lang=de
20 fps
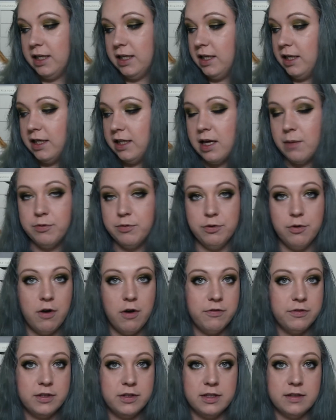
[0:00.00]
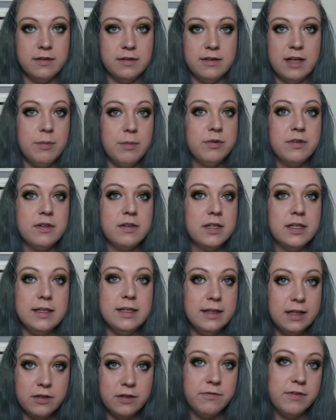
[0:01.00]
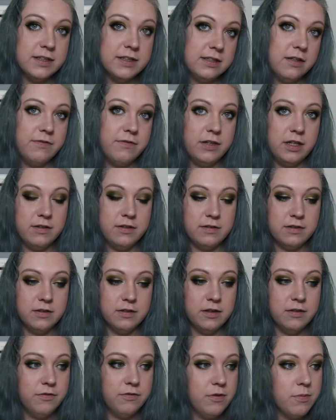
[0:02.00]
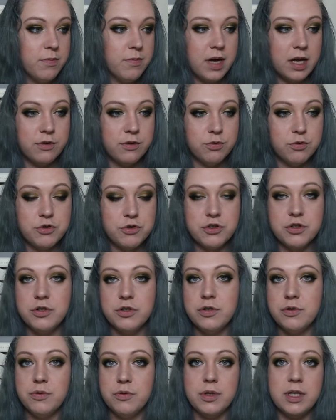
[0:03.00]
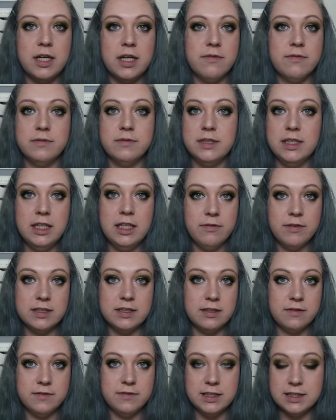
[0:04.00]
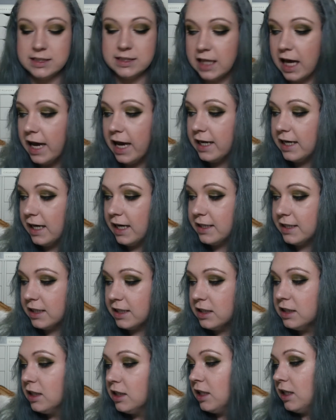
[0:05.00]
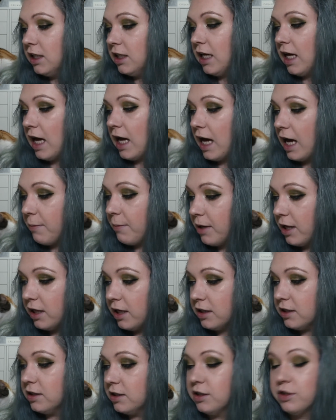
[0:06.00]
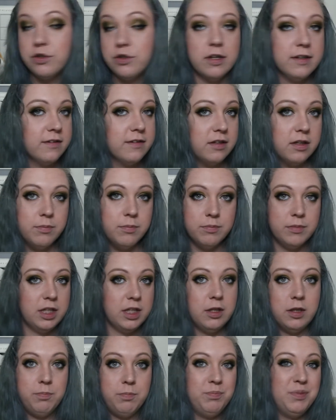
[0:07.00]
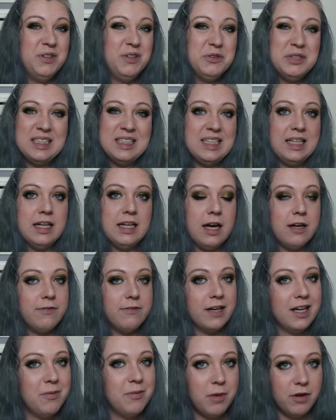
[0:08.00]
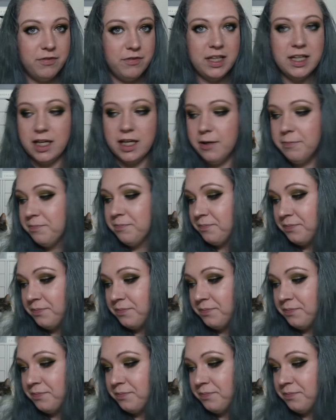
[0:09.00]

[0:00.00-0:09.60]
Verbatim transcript: Ich habe so oft selbst nicht wasserfeste Wimperntusche oder nicht wasserfesten Eyeliner. Aber äh, trotzdem, ich benutze den einfach immer wieder.